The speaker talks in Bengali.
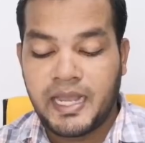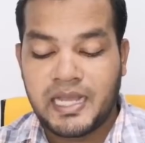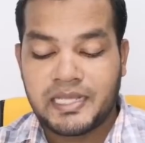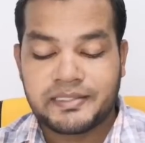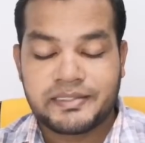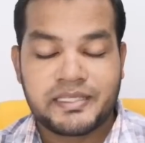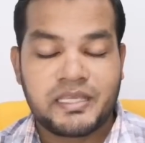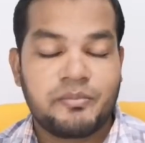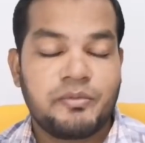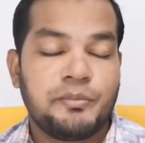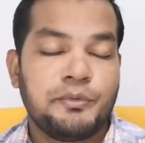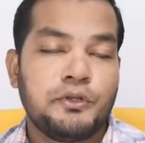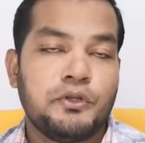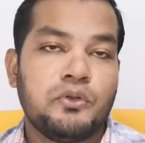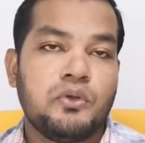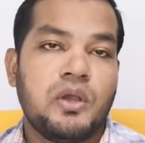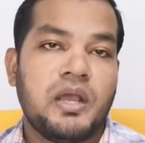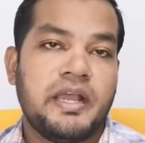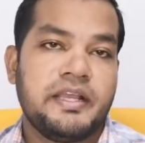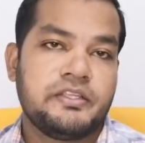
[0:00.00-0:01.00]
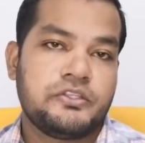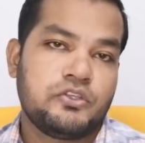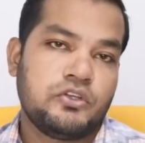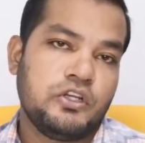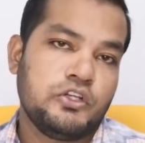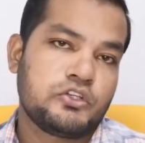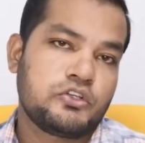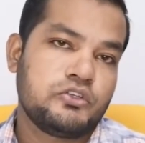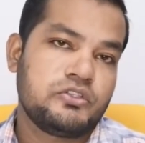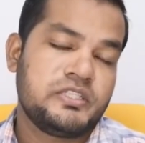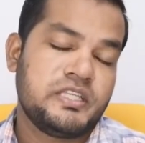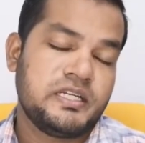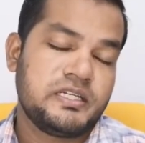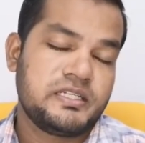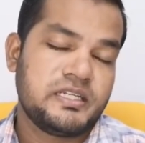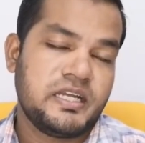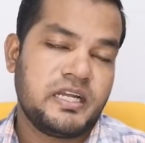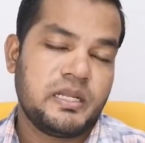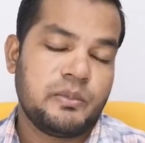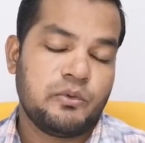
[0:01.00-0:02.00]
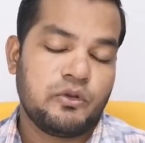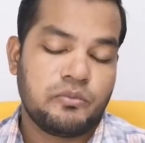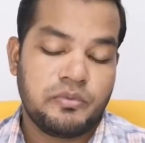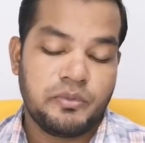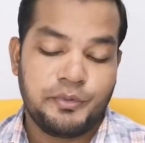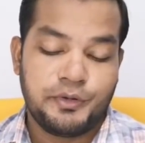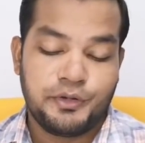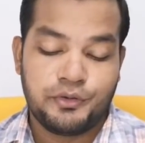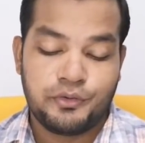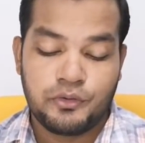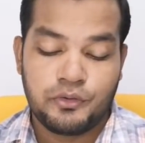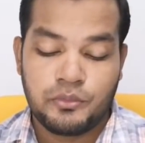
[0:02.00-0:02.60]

আজকে বিভিন্ন আইসোলেশন সেন্টার এবং বিভিন্ন